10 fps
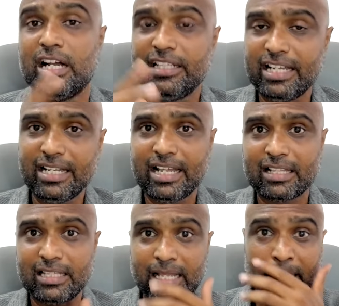அதே
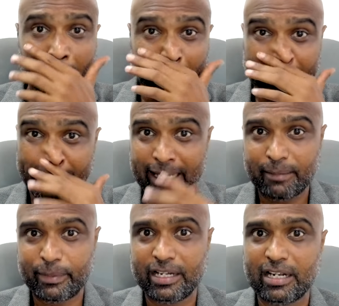நேரத்தில் நீங்கள் என்ன
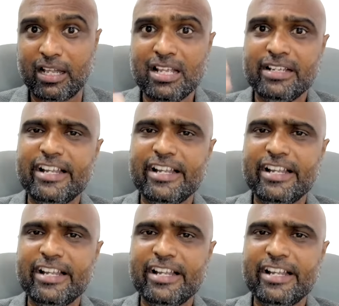நினைப்பீங்கன்னா